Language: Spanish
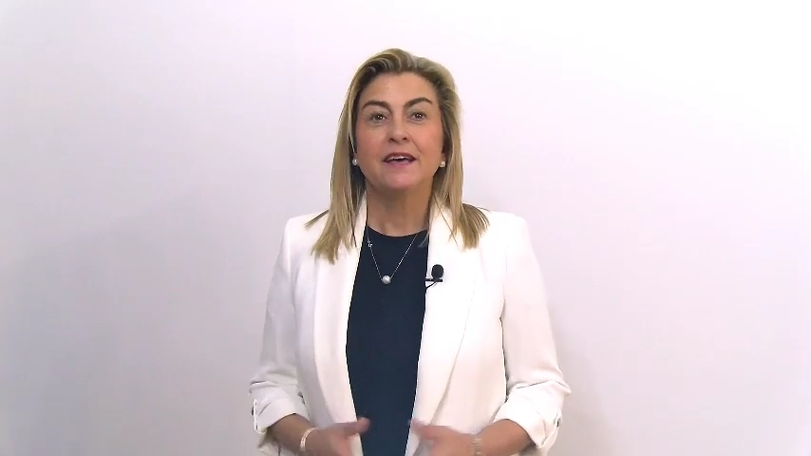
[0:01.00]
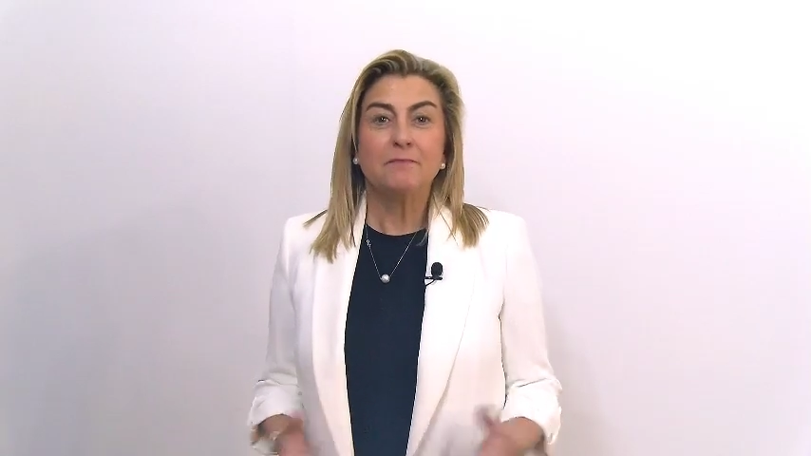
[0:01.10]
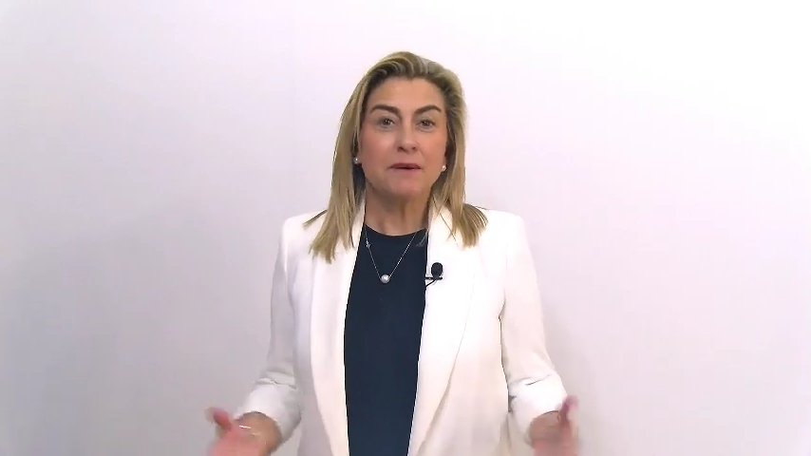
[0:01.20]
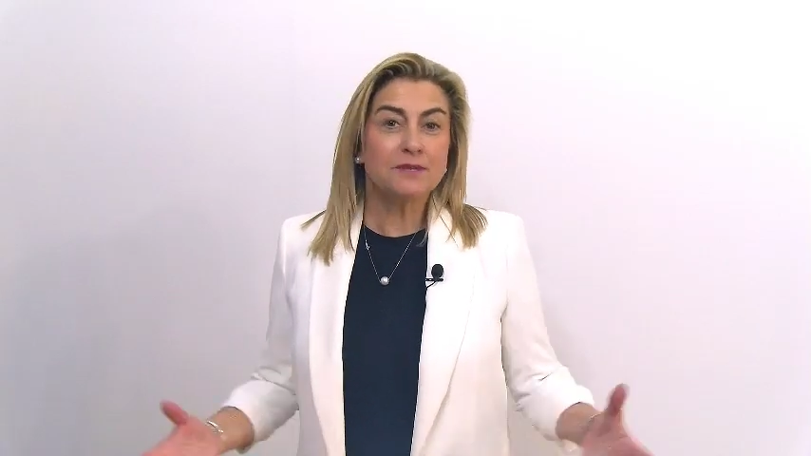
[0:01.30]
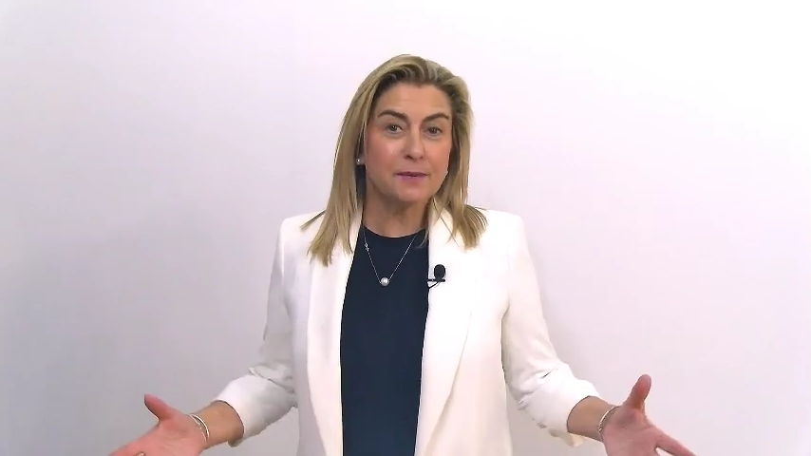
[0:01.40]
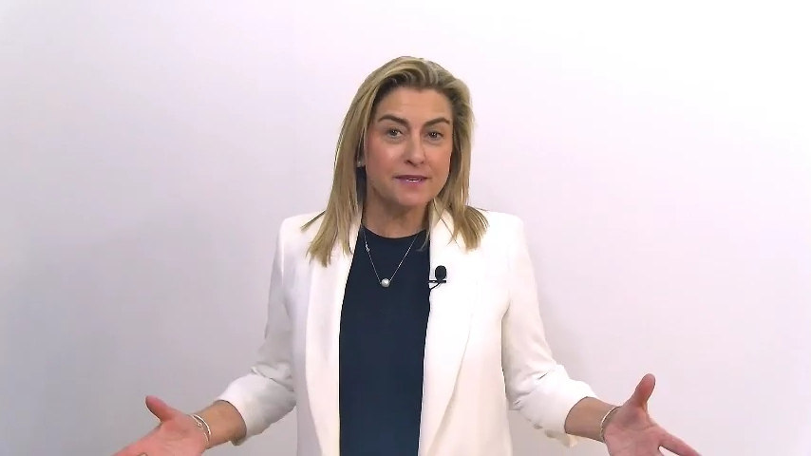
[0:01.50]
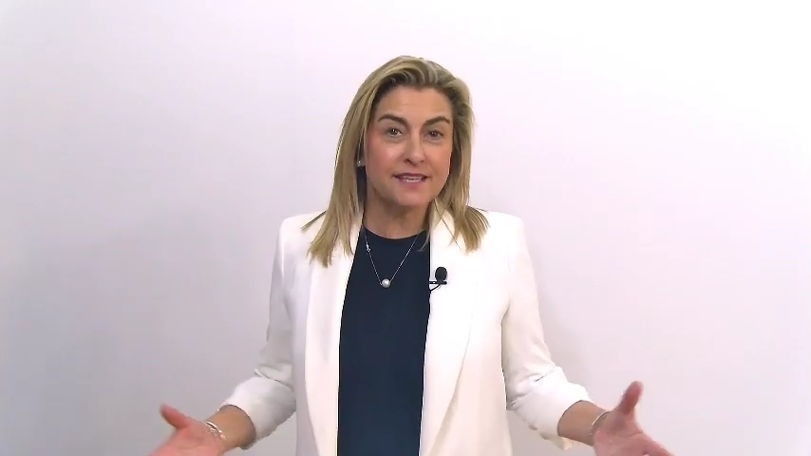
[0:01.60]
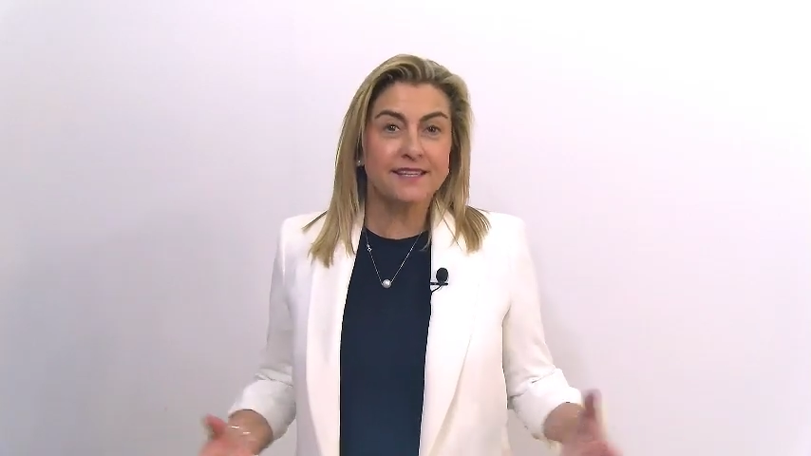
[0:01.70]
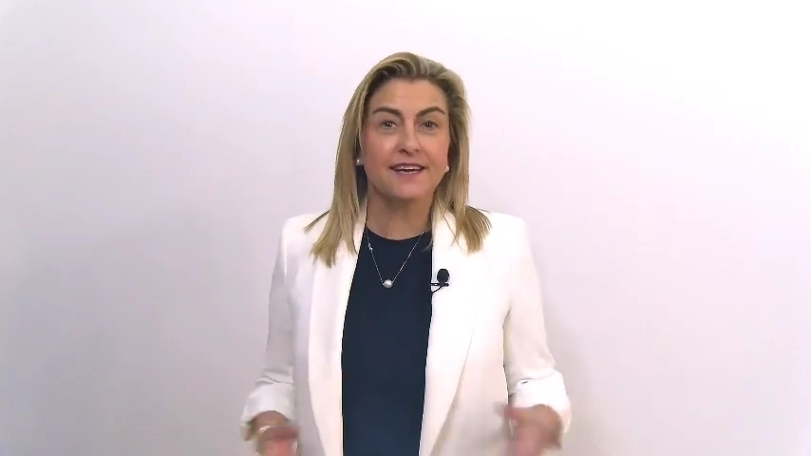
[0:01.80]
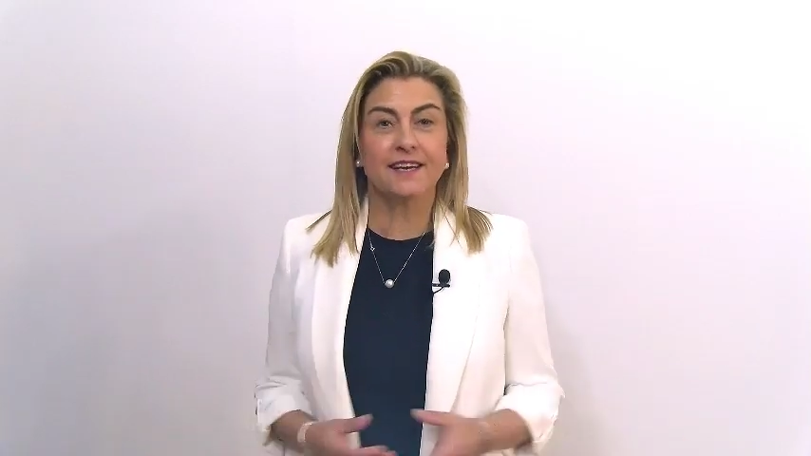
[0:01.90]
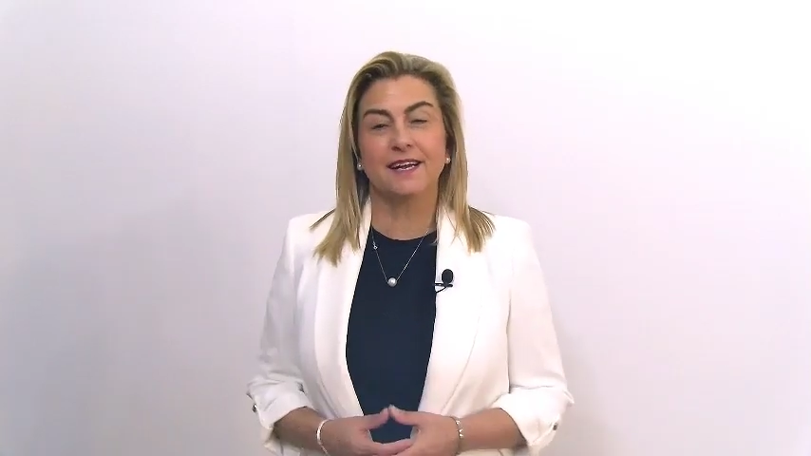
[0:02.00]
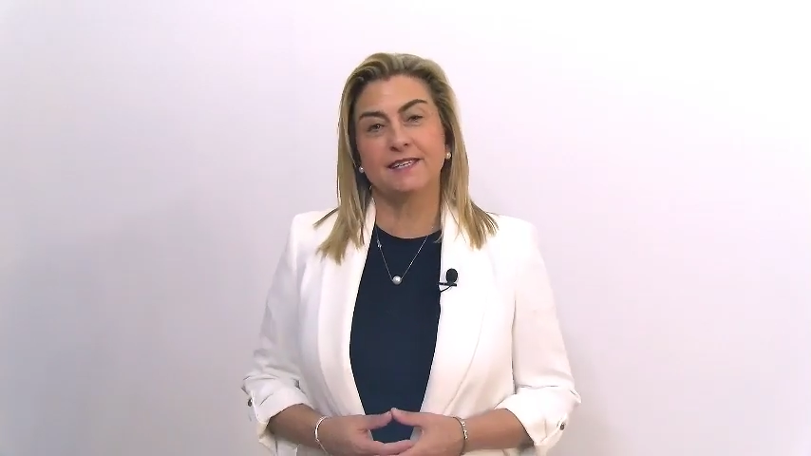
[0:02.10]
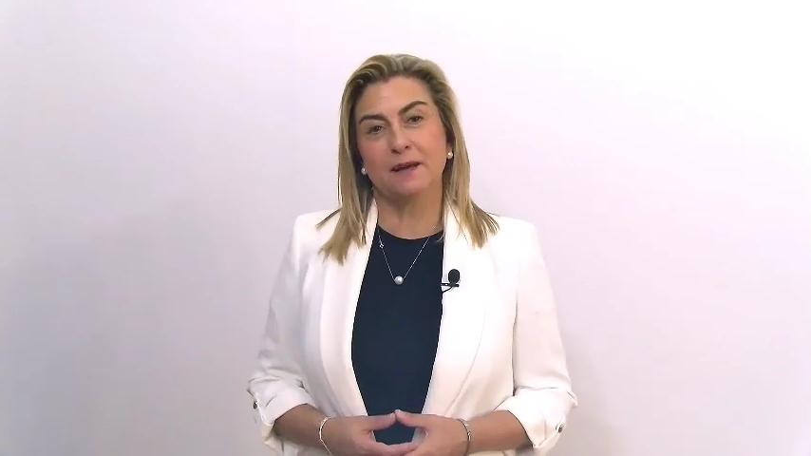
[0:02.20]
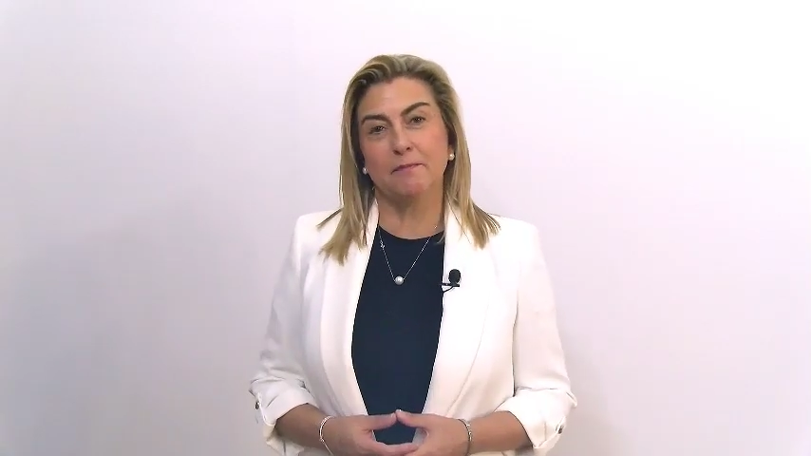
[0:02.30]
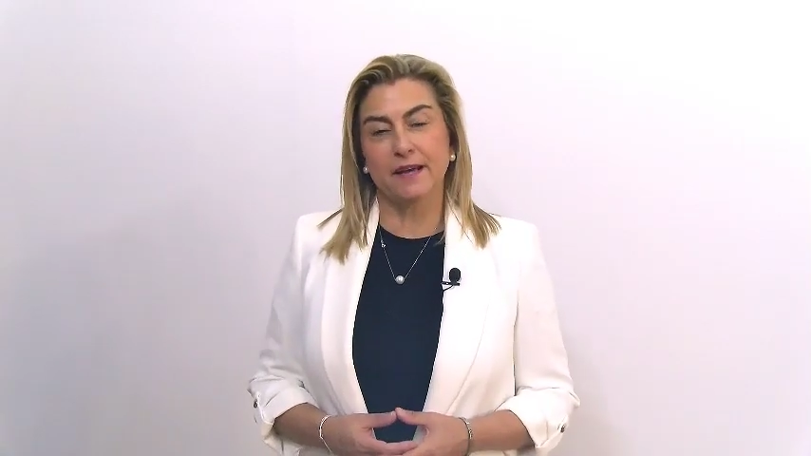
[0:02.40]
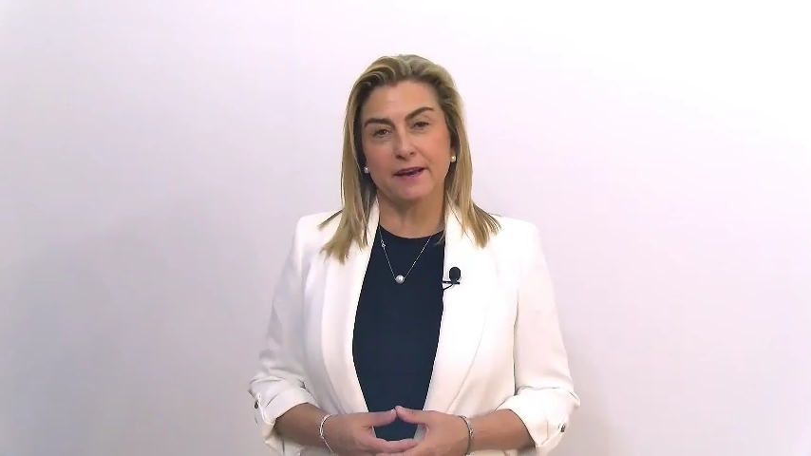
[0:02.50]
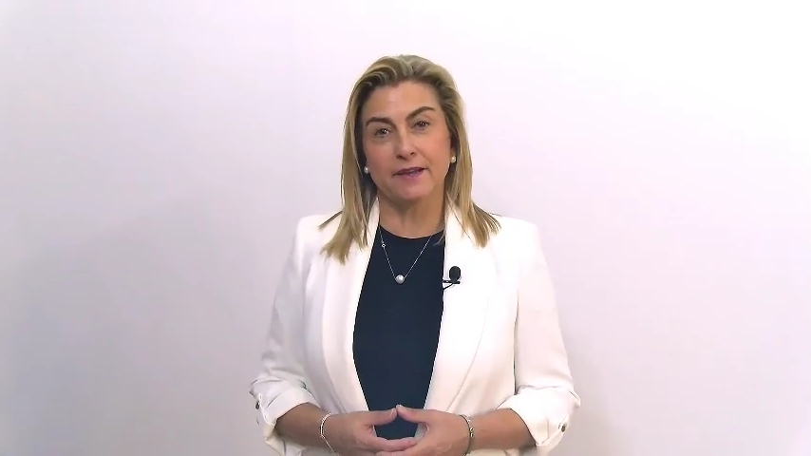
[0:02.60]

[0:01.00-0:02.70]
Vamos a presentar en la Asamblea